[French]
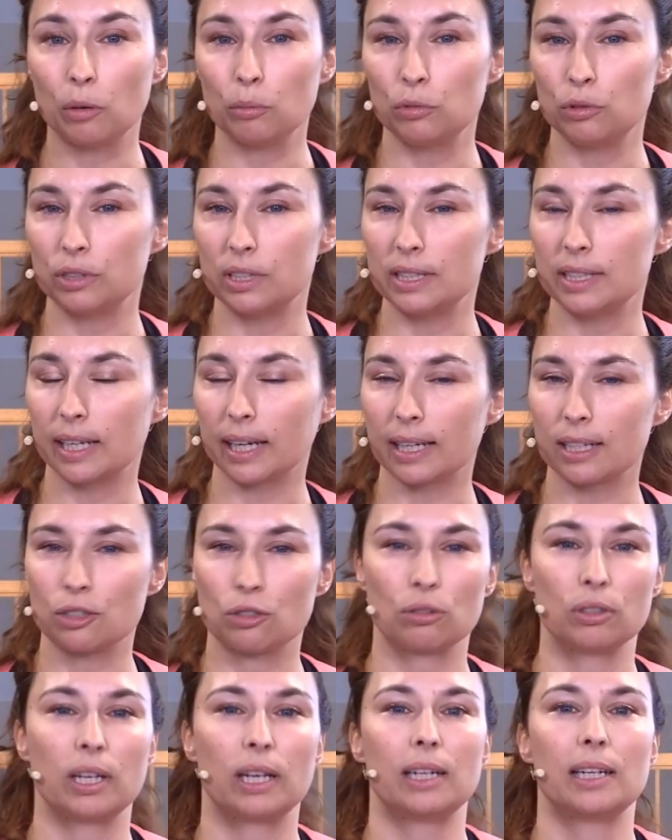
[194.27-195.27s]

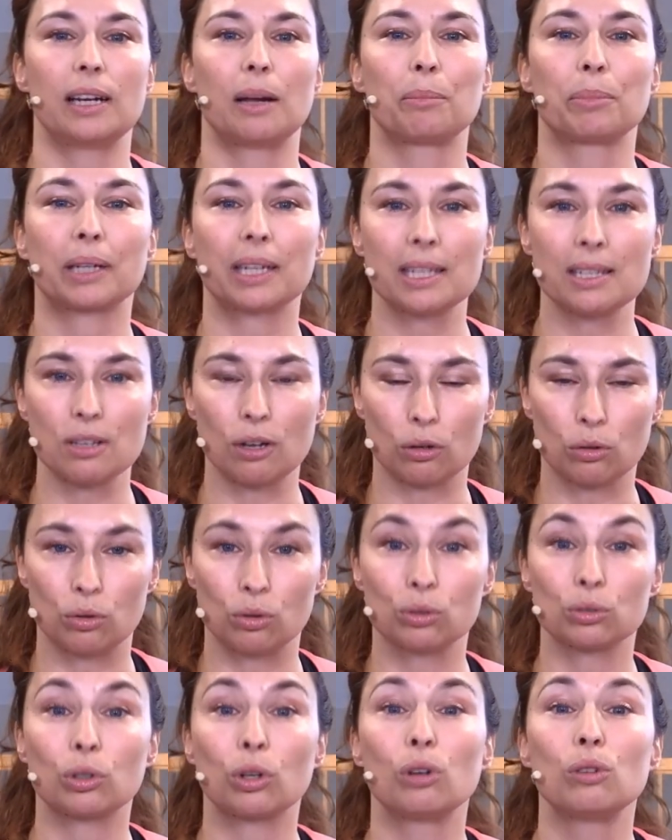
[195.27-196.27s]
multidirectionnel et la prise en
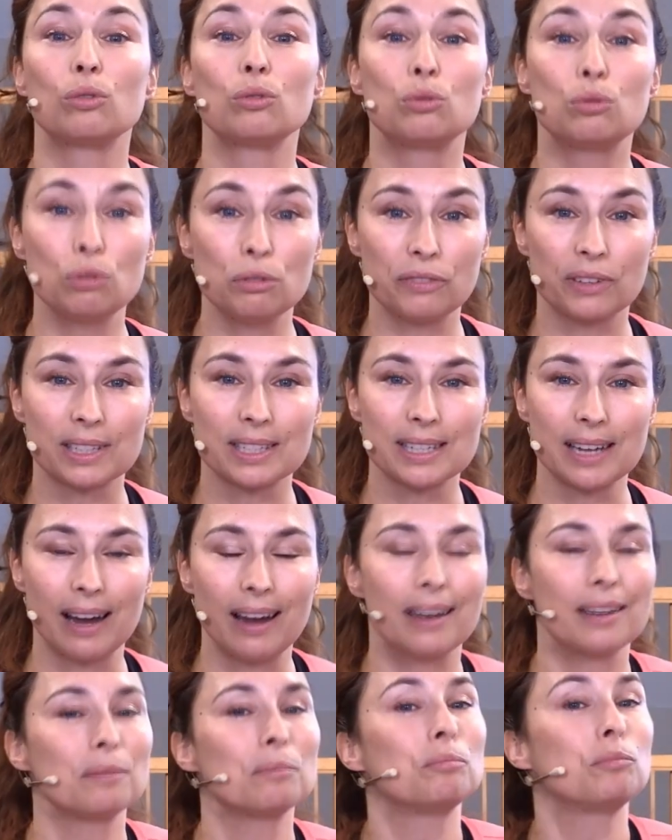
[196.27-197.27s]
compte du fascia
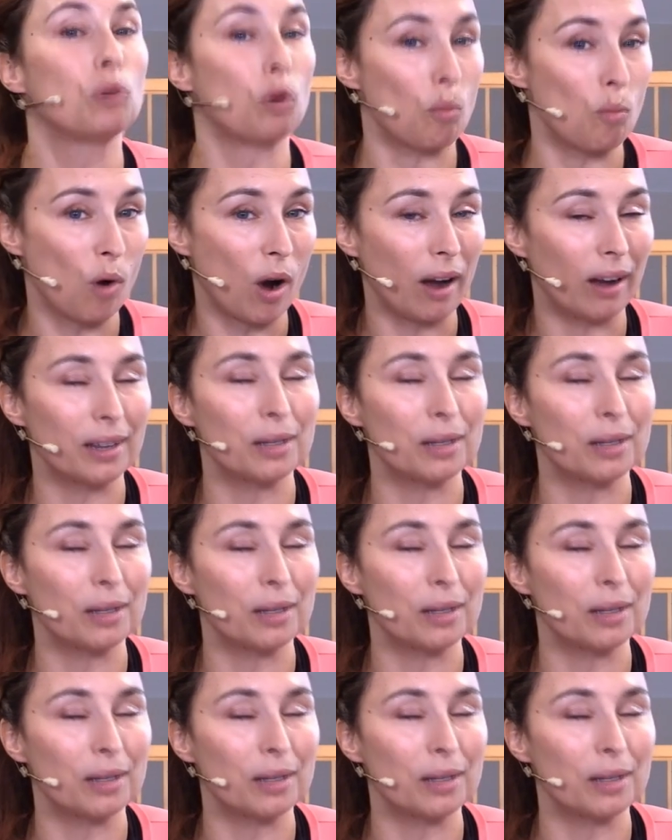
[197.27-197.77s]
pour moi,